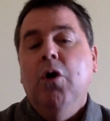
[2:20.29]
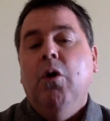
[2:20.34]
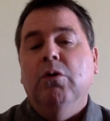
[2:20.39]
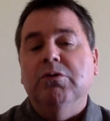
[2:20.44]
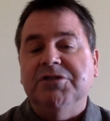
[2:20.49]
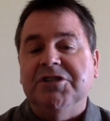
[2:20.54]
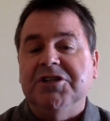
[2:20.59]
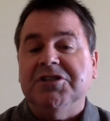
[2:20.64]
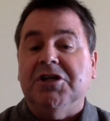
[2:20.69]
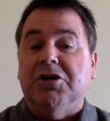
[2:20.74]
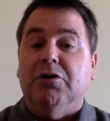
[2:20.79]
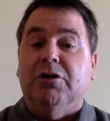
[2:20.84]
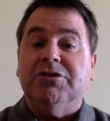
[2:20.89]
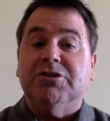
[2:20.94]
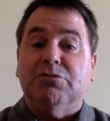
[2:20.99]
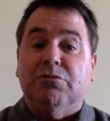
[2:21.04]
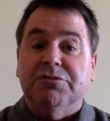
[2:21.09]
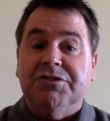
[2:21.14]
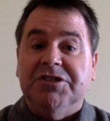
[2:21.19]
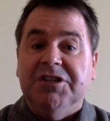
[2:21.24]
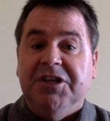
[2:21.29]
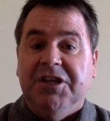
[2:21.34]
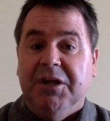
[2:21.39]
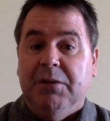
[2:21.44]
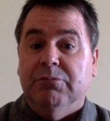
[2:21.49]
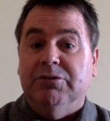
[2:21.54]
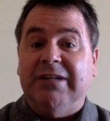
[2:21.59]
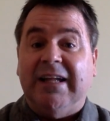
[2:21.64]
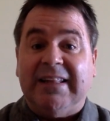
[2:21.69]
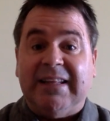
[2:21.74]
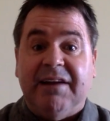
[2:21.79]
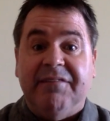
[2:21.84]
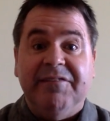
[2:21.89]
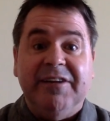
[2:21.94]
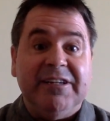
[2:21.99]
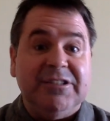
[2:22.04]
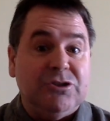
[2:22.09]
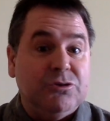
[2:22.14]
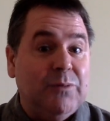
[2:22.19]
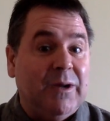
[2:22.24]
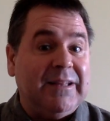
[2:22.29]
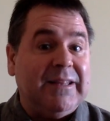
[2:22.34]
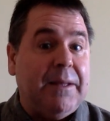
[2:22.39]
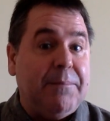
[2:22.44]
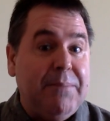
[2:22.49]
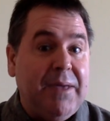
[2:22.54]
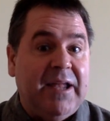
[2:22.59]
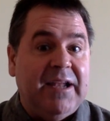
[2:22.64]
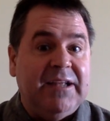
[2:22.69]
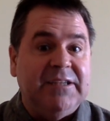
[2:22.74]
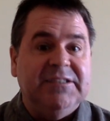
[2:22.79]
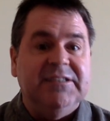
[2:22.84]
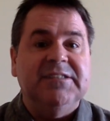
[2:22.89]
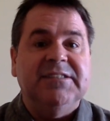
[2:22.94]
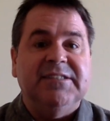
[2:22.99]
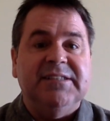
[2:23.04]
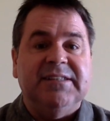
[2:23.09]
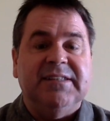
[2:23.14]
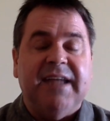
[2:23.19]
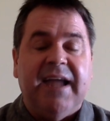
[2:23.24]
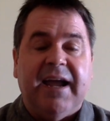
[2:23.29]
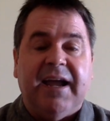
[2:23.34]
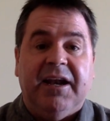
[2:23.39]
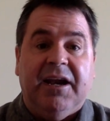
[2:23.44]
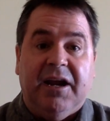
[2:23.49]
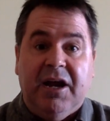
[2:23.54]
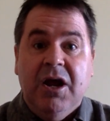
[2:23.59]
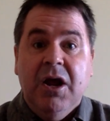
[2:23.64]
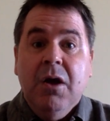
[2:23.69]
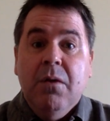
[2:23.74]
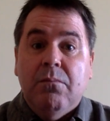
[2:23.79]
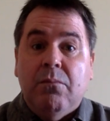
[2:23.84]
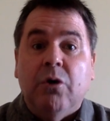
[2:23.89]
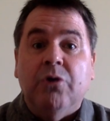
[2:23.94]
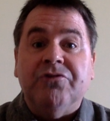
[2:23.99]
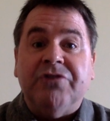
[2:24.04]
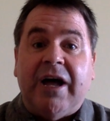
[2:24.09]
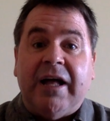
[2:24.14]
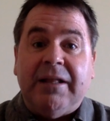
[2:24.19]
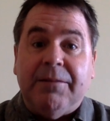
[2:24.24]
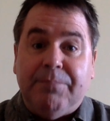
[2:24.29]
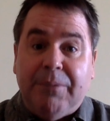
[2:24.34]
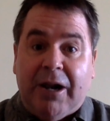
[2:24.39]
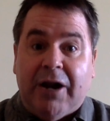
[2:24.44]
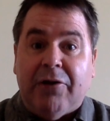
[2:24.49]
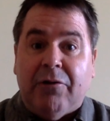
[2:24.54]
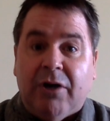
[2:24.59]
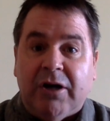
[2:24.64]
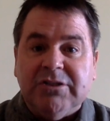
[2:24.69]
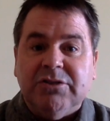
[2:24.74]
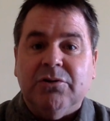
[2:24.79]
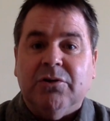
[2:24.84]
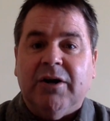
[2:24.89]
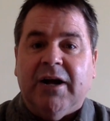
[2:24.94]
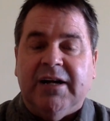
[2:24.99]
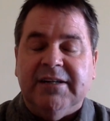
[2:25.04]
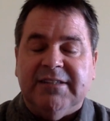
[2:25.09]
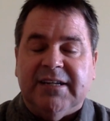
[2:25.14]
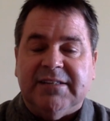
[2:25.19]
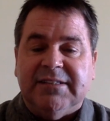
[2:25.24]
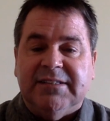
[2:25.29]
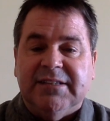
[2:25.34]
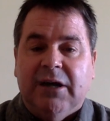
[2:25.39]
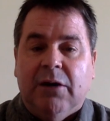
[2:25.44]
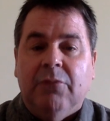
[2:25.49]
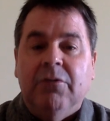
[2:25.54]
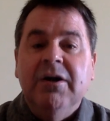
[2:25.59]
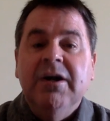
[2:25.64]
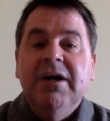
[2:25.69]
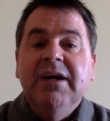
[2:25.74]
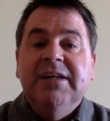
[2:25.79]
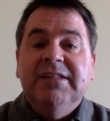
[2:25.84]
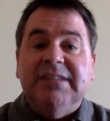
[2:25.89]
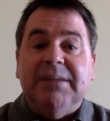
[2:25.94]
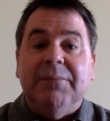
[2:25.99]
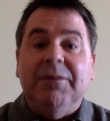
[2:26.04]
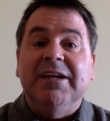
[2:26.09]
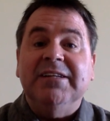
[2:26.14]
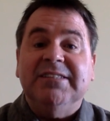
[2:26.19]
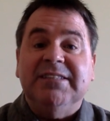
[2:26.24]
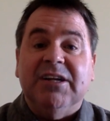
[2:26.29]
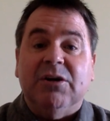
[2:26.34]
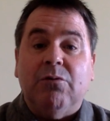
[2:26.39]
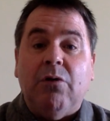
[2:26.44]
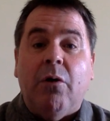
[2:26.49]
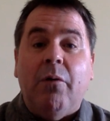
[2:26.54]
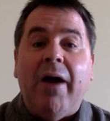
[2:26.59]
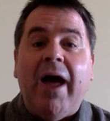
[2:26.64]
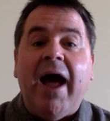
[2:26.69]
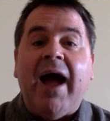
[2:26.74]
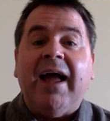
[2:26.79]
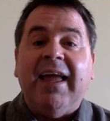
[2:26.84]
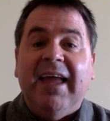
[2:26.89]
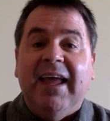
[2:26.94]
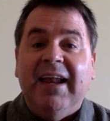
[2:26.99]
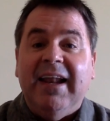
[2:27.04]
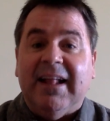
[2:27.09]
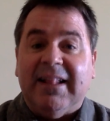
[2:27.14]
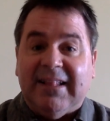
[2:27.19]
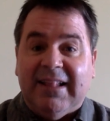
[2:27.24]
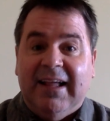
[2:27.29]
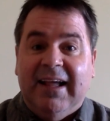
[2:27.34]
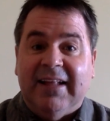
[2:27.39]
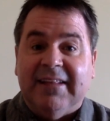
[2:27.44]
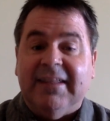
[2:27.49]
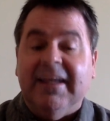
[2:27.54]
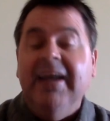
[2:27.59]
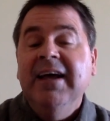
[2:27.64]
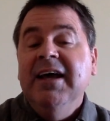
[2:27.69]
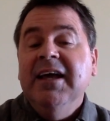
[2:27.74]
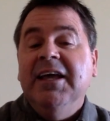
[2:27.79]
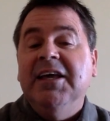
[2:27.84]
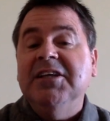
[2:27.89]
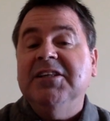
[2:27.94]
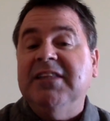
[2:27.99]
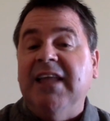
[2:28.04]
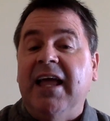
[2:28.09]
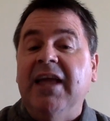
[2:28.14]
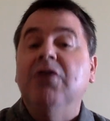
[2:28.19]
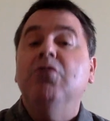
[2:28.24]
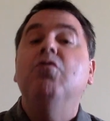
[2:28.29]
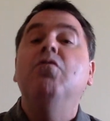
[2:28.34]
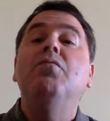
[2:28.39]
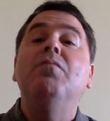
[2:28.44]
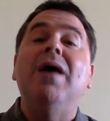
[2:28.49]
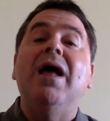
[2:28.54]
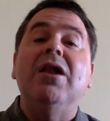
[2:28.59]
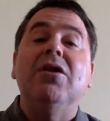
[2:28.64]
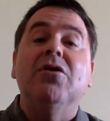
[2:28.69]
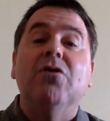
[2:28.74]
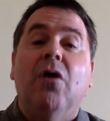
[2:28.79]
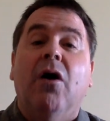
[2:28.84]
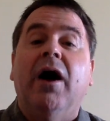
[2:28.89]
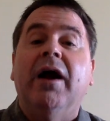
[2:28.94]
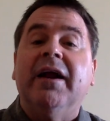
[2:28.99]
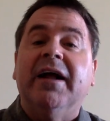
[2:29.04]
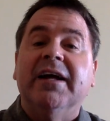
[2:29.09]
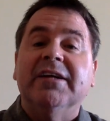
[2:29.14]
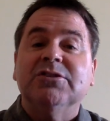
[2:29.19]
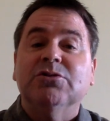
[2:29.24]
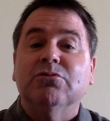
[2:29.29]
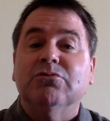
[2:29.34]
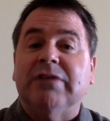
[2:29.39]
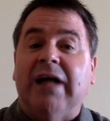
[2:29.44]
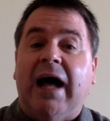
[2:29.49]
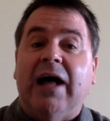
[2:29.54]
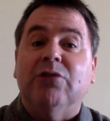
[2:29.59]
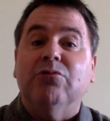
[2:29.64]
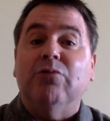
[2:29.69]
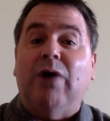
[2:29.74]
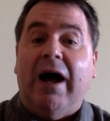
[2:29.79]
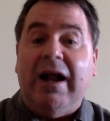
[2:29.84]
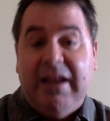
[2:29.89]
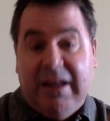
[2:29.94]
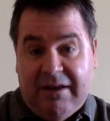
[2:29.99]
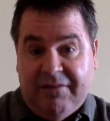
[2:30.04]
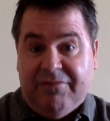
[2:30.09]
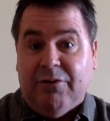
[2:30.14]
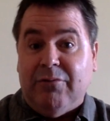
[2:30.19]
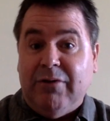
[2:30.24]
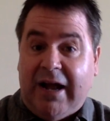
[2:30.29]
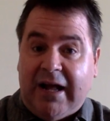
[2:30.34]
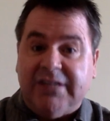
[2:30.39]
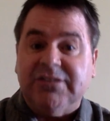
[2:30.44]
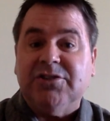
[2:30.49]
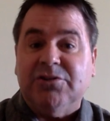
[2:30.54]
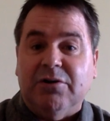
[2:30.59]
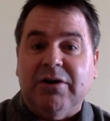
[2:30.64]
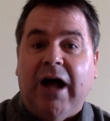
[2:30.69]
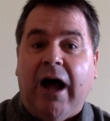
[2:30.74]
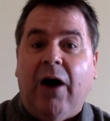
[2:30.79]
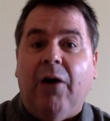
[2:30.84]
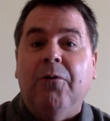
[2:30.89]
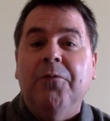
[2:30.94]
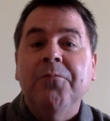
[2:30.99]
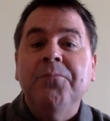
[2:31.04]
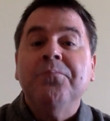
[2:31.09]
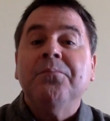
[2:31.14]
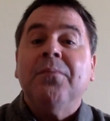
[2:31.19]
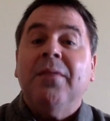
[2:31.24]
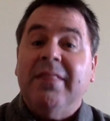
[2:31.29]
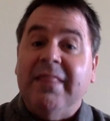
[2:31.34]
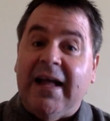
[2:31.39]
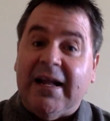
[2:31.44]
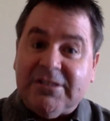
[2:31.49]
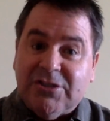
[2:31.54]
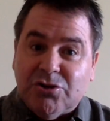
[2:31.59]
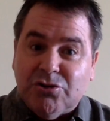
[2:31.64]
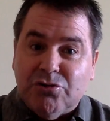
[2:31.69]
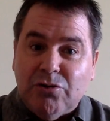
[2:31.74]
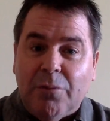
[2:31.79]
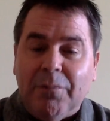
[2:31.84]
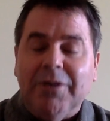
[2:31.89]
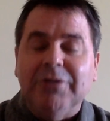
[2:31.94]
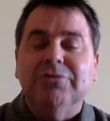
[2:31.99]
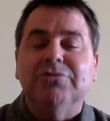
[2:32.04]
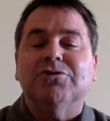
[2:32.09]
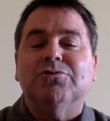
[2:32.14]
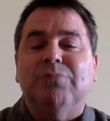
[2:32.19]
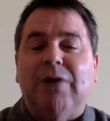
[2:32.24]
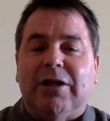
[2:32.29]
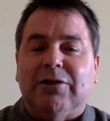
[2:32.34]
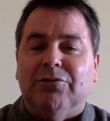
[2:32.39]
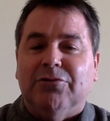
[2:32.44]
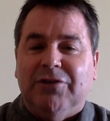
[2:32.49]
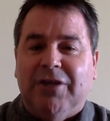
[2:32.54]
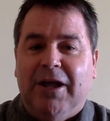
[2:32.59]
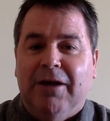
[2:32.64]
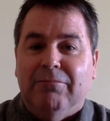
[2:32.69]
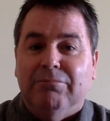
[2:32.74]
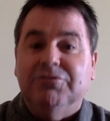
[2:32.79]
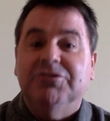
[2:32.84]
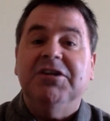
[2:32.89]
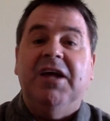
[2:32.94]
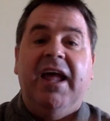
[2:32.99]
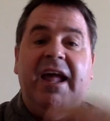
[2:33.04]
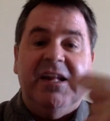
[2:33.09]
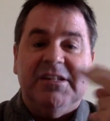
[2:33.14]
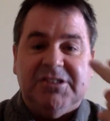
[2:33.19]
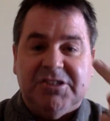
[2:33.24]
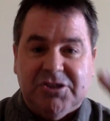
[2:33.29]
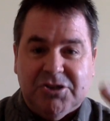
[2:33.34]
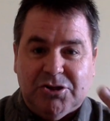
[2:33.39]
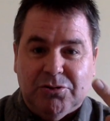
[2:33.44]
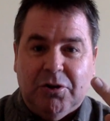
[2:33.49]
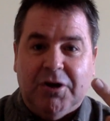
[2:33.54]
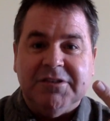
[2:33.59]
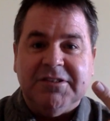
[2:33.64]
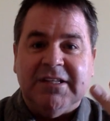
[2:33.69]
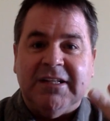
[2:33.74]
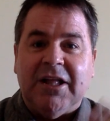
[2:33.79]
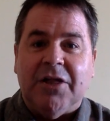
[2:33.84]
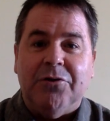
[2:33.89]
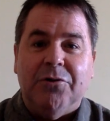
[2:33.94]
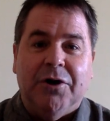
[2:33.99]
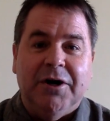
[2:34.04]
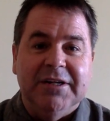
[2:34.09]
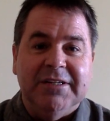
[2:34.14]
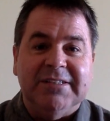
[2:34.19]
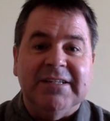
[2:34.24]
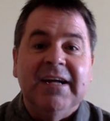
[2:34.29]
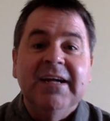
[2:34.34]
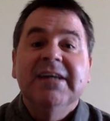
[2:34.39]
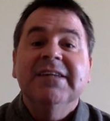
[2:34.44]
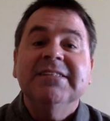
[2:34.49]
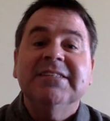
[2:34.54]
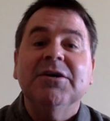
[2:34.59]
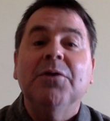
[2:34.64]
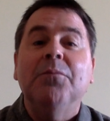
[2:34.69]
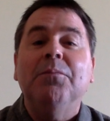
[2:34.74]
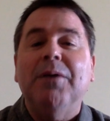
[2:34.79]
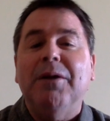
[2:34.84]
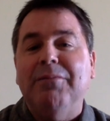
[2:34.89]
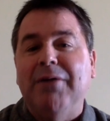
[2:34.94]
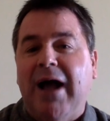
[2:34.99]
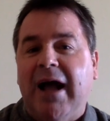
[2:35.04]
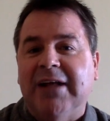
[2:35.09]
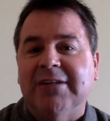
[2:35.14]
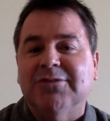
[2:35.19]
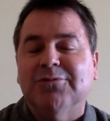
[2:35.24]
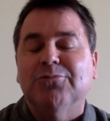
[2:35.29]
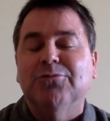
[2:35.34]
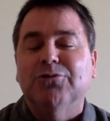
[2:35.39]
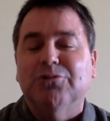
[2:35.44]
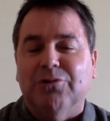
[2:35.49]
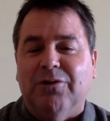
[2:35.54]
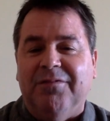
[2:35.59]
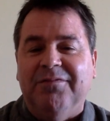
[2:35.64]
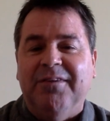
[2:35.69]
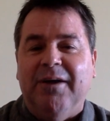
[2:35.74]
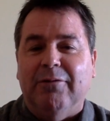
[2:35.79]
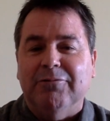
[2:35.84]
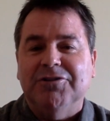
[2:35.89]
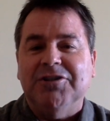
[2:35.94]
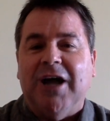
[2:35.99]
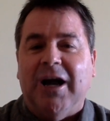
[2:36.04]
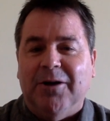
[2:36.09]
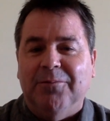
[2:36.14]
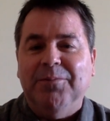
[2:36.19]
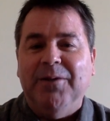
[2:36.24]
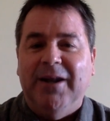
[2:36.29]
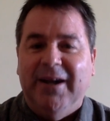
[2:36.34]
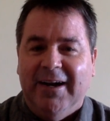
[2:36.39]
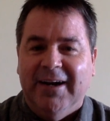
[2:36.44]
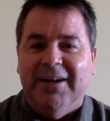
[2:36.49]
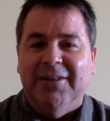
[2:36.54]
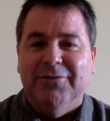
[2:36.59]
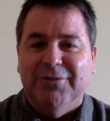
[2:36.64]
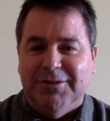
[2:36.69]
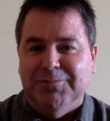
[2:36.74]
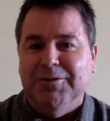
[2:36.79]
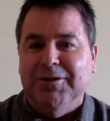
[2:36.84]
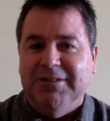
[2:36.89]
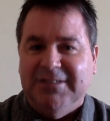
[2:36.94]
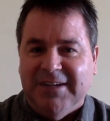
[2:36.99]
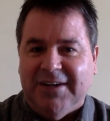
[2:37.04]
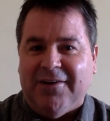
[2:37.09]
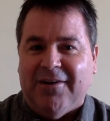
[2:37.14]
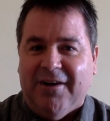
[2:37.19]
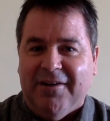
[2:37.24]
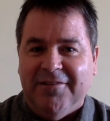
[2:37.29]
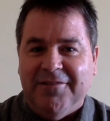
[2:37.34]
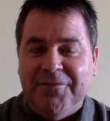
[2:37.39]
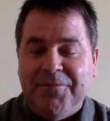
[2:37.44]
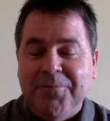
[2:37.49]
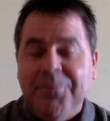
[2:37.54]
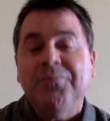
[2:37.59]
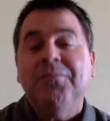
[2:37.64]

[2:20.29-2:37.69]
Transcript: Ou seja, nós conseguimos, através de uma tabela de índice técnica montada pela nossa organização, estabelecer qual é aquele atleta que tem o melhor resultado a nível nacional na soma dos quatro tempos. Esses dois nadadores são premiados com o troféu Thiago Pereira 2019.